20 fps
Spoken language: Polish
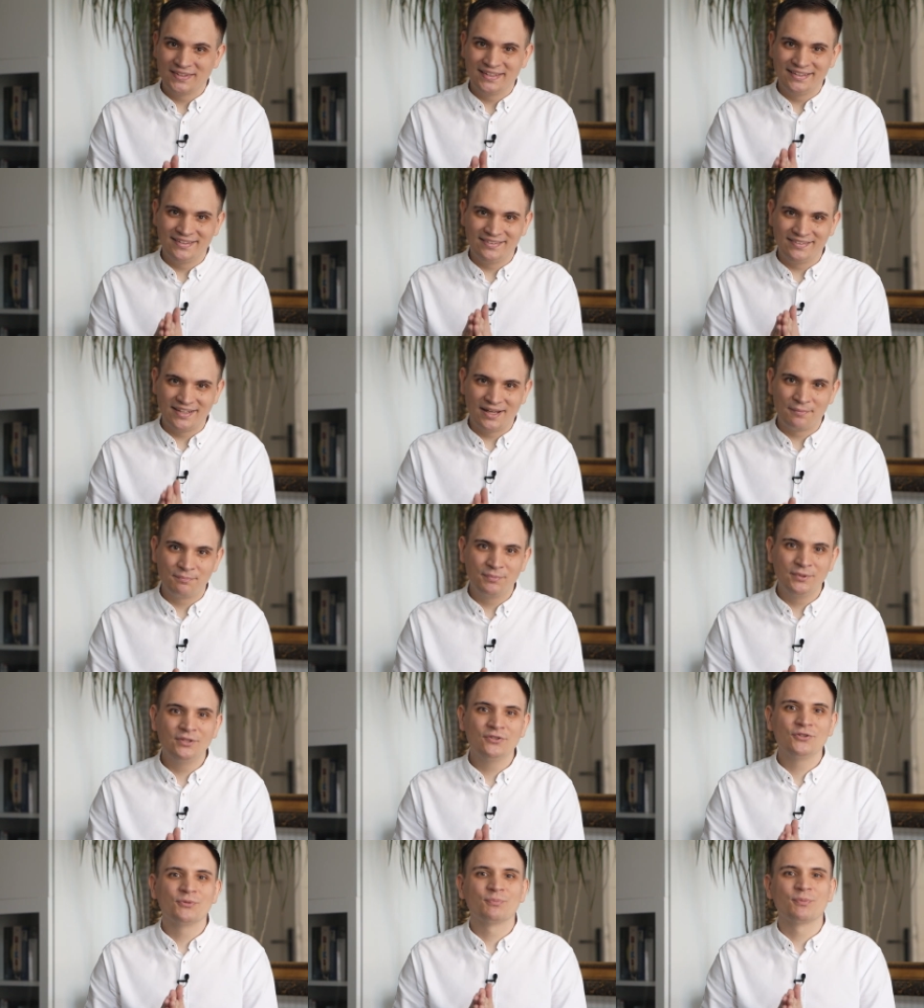
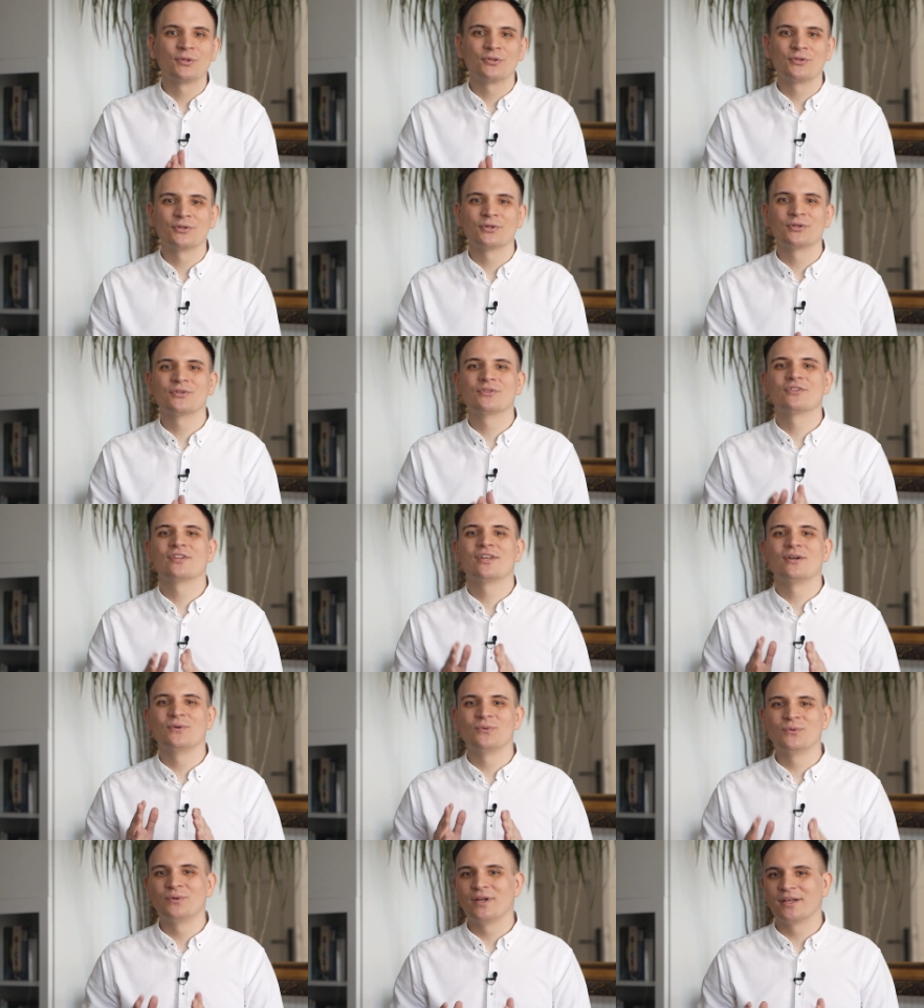zapis po drodze
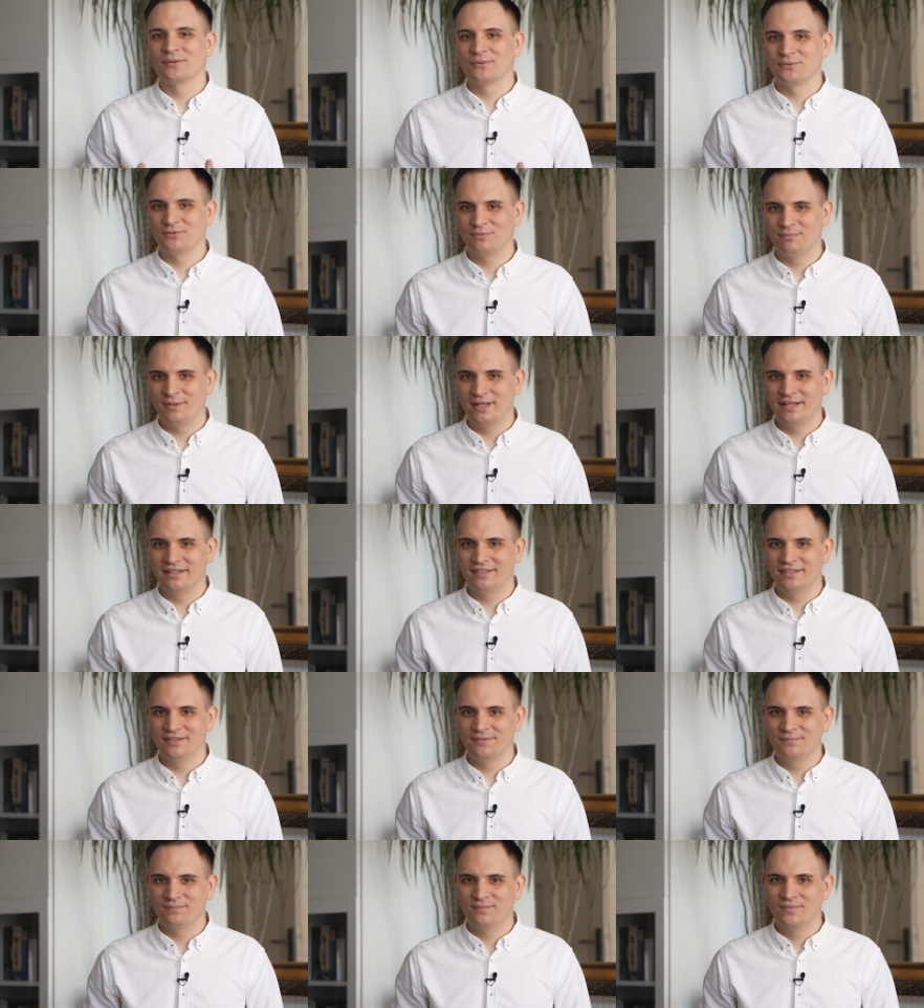uległ
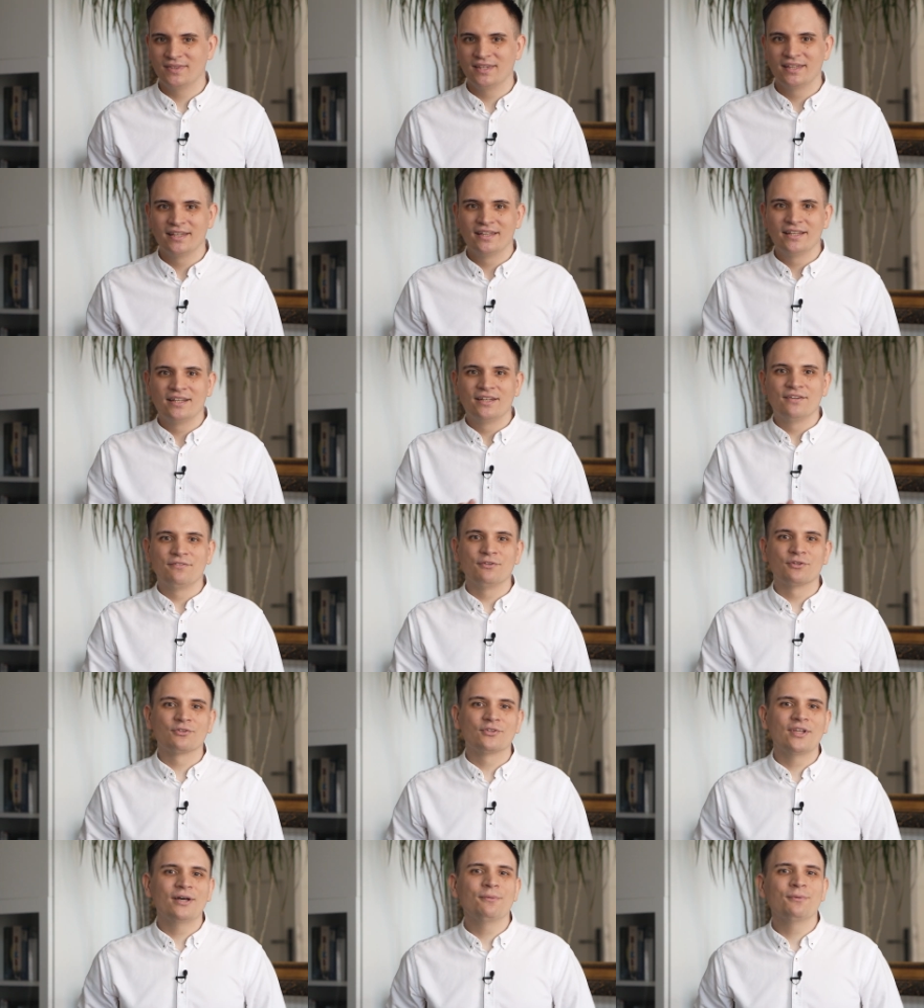zmianie.
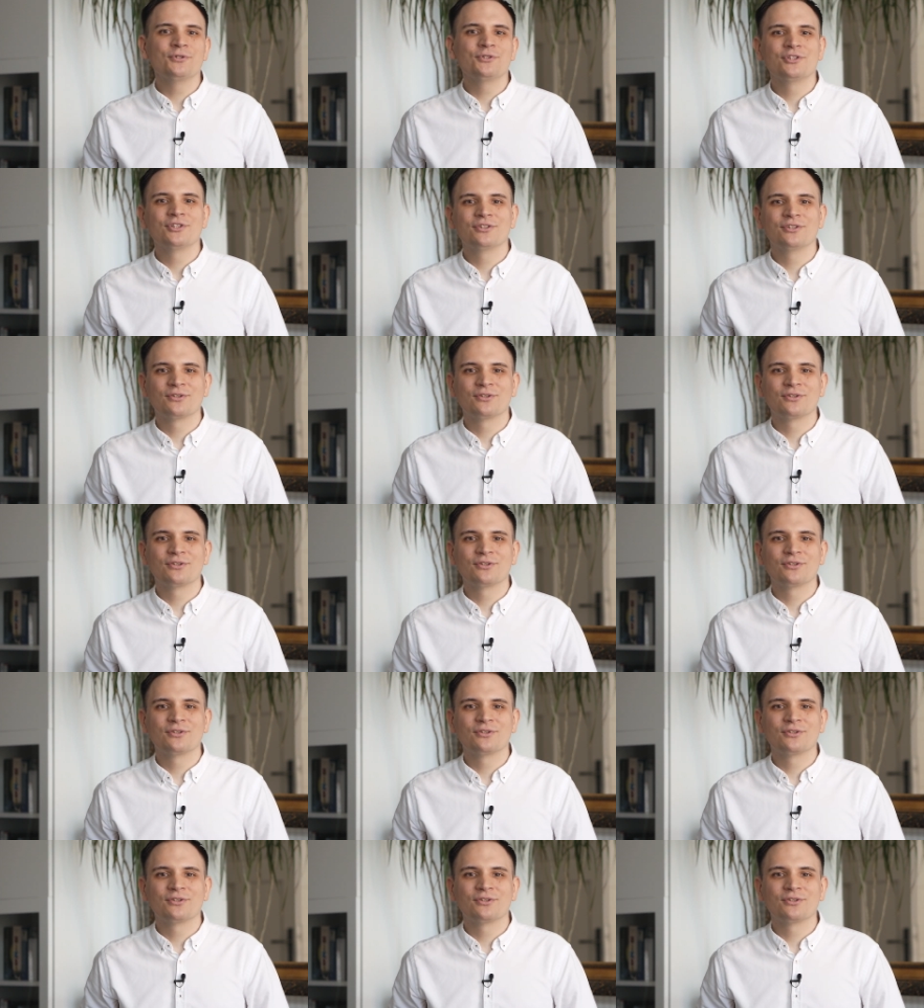Wiązało się